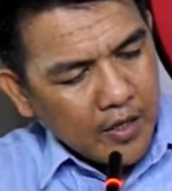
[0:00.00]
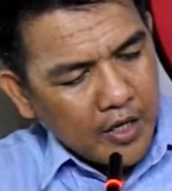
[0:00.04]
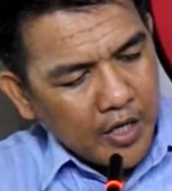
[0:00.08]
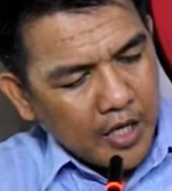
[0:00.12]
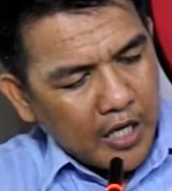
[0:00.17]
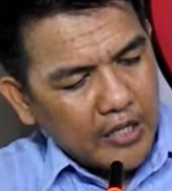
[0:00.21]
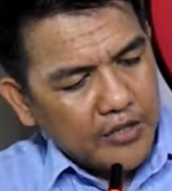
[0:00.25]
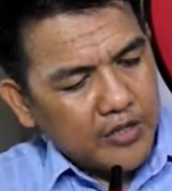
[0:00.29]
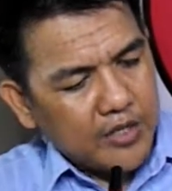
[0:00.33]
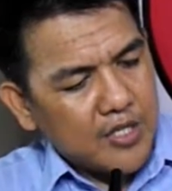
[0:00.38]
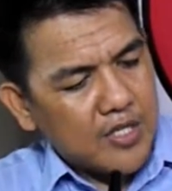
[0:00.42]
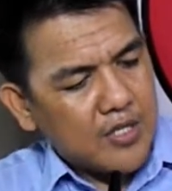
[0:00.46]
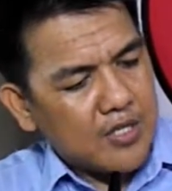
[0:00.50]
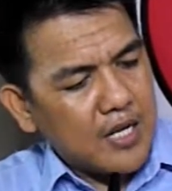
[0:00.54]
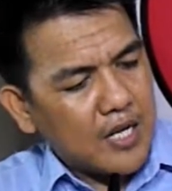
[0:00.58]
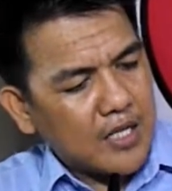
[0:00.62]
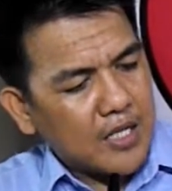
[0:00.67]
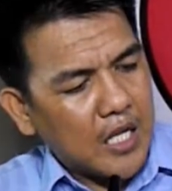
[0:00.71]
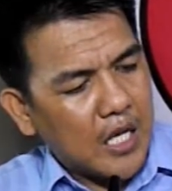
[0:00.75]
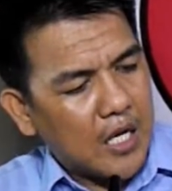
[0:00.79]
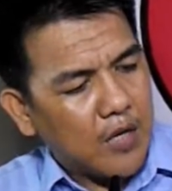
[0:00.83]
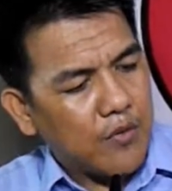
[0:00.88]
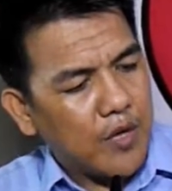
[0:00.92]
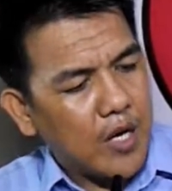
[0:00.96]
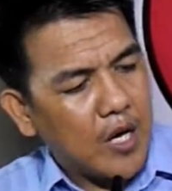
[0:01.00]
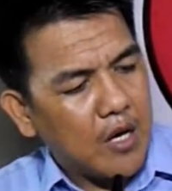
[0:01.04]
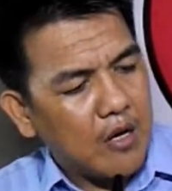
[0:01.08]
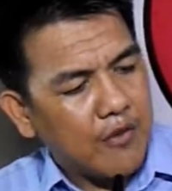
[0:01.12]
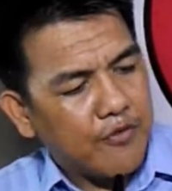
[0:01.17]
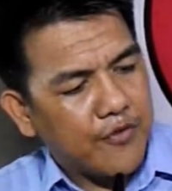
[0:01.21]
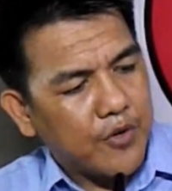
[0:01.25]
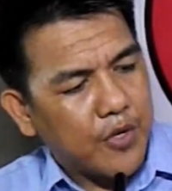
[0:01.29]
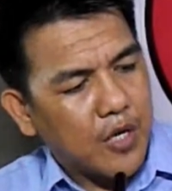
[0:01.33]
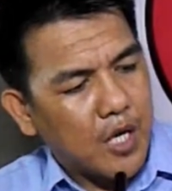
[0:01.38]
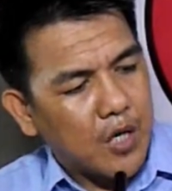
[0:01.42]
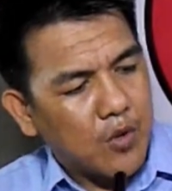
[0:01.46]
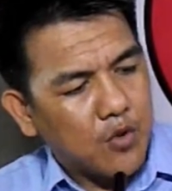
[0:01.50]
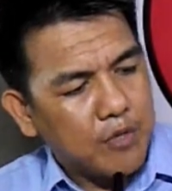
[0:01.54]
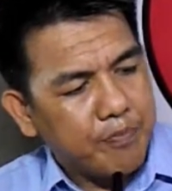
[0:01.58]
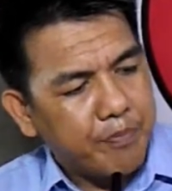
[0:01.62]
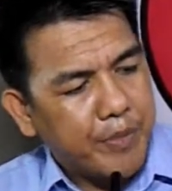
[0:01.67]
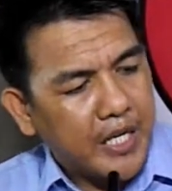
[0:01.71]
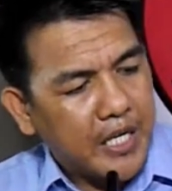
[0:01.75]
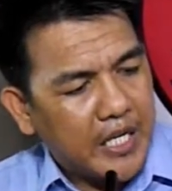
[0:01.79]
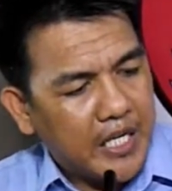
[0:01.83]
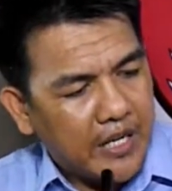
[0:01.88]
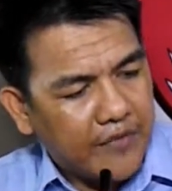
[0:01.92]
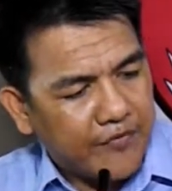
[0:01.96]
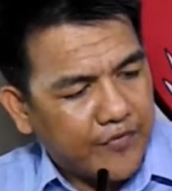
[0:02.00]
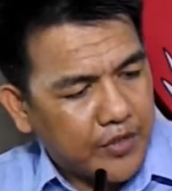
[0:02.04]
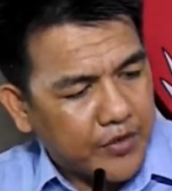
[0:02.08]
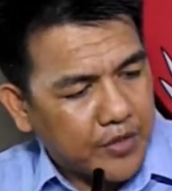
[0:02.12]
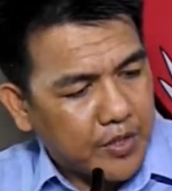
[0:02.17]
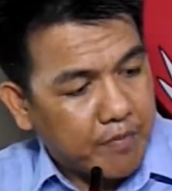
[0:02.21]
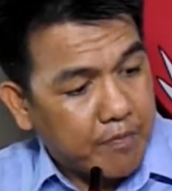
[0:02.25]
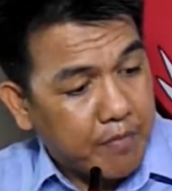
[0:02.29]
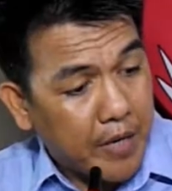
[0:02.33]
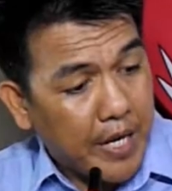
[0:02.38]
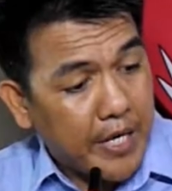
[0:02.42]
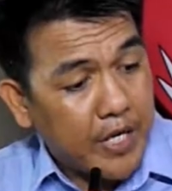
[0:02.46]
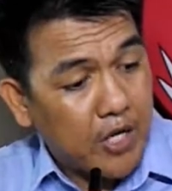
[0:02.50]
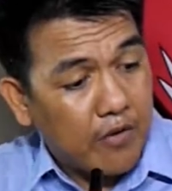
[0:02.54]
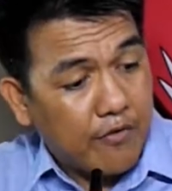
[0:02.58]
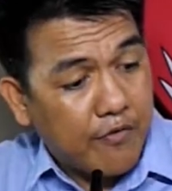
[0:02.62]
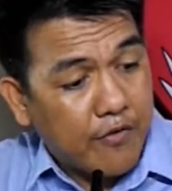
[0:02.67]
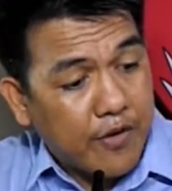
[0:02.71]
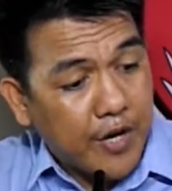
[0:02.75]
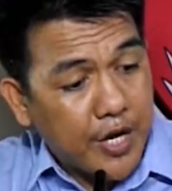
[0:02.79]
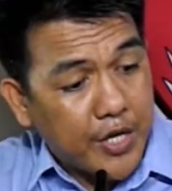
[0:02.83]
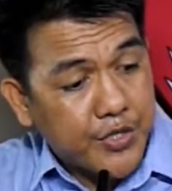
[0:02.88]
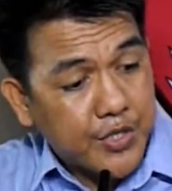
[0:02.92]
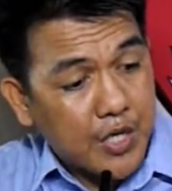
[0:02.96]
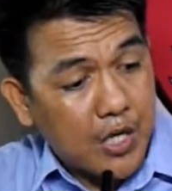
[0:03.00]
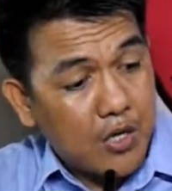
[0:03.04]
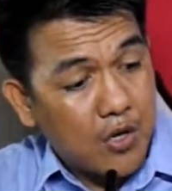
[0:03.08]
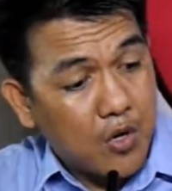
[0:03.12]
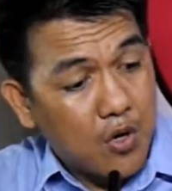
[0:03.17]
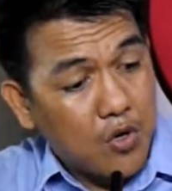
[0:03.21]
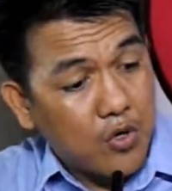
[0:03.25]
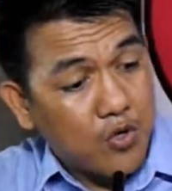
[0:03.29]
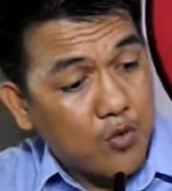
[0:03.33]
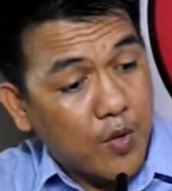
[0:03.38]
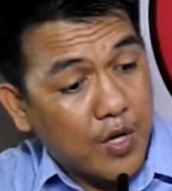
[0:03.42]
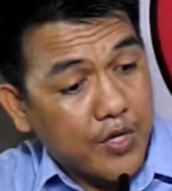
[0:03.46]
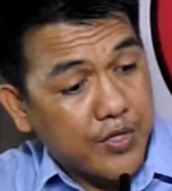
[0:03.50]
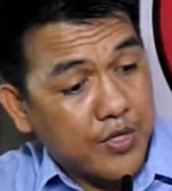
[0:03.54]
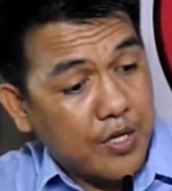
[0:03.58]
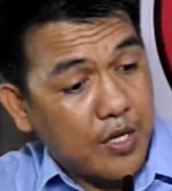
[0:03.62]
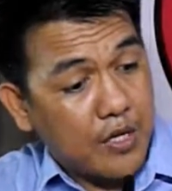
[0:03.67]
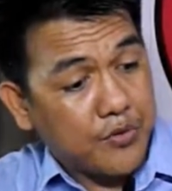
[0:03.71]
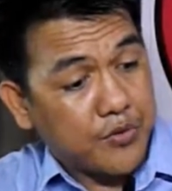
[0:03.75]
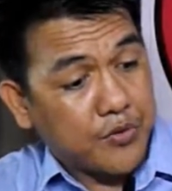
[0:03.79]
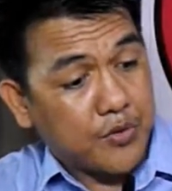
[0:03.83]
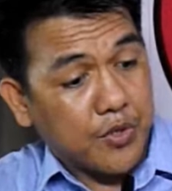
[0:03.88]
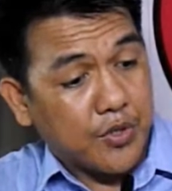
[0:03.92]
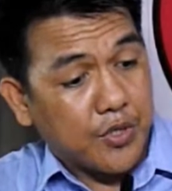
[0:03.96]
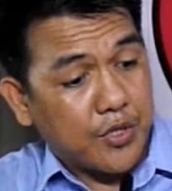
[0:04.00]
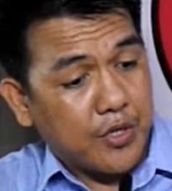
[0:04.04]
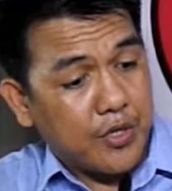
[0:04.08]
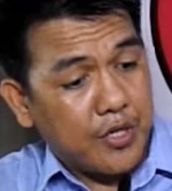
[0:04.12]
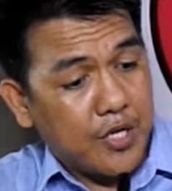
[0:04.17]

It is not, however, our belief that the body of Christ alone was entered.